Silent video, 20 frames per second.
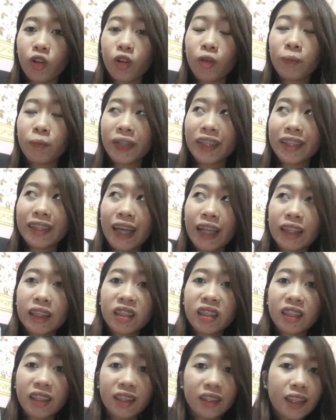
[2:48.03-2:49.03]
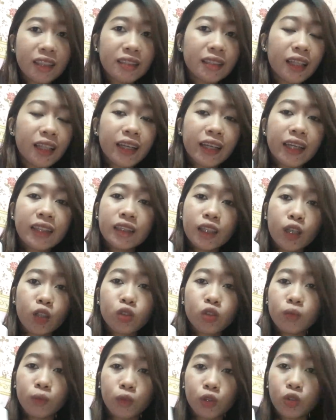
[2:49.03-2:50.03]
Compare dati, 3 days talaga hindi
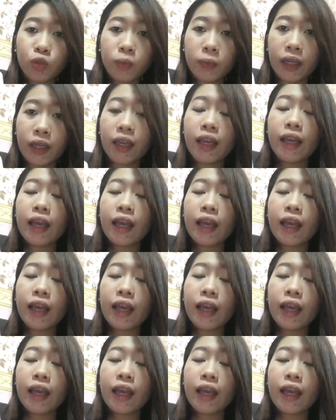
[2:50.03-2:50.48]
ako dumudumi.